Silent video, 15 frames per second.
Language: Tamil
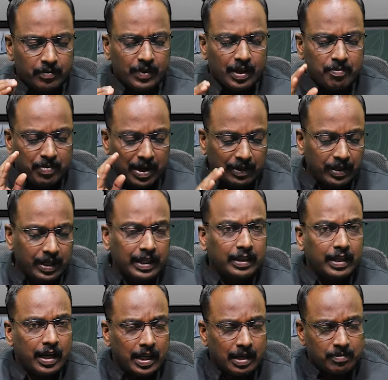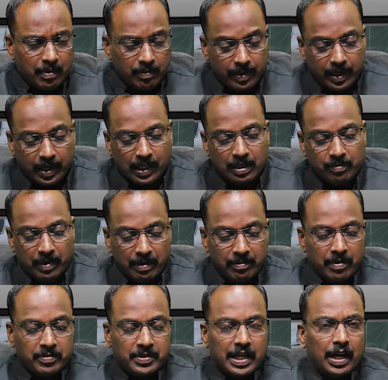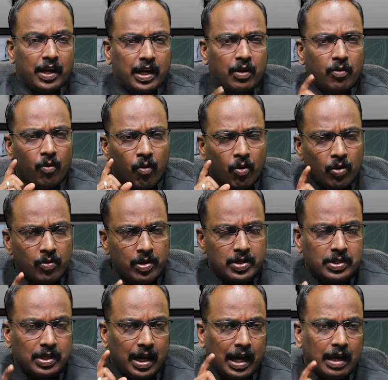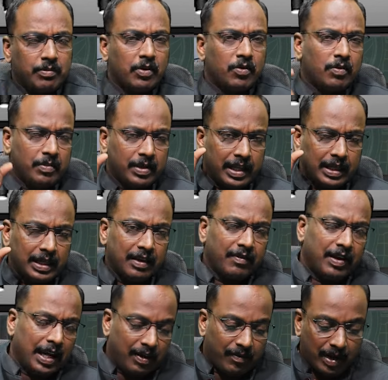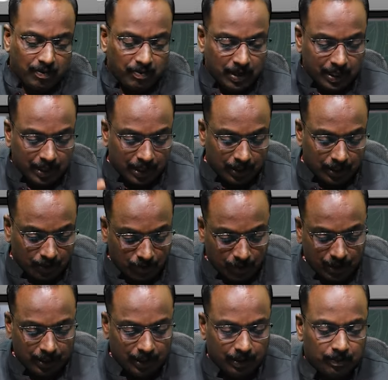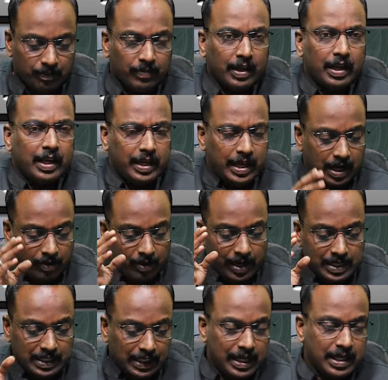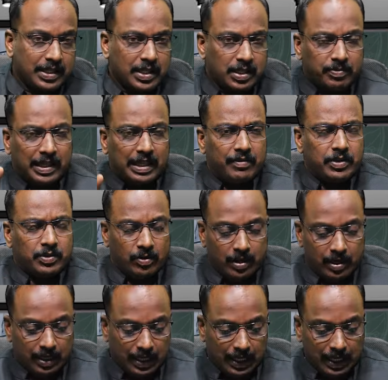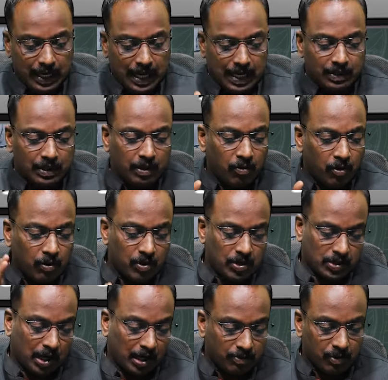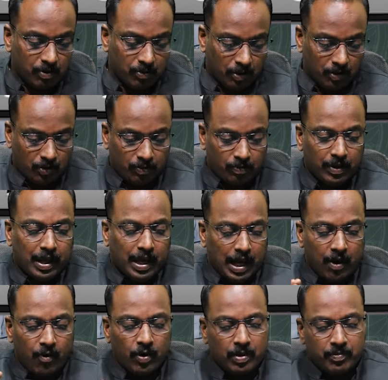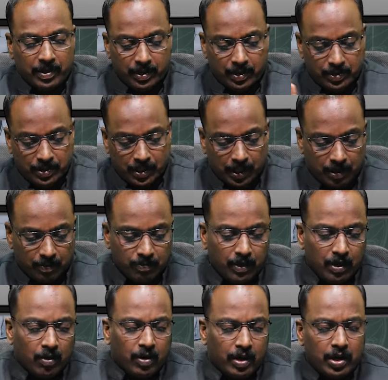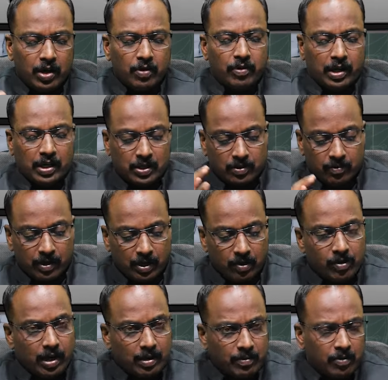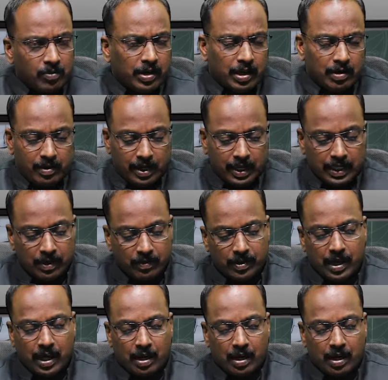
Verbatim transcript: பதினைந்தாயிரம் அப்படின்றது மினிமம் சேலரி ஒரு வருஷ அனுபவம் இந்த வேலை வாய்ப்பில் இருந்தவங்களுக்கு ஏற்கனவே டிசிக்னேஷன்ஸ் பதவி சொல்லியிருந்தது இல்லைங்களா அதில் ஒரு வருஷம் அனுபவம் இருக்கணும் அவங்களுக்கு பதினஞ்சாயிரம் ரெண்டு வருஷம் வரைக்கும் அனுபவம் இருக்குது அப்படின்னா இருபதனாயிரம்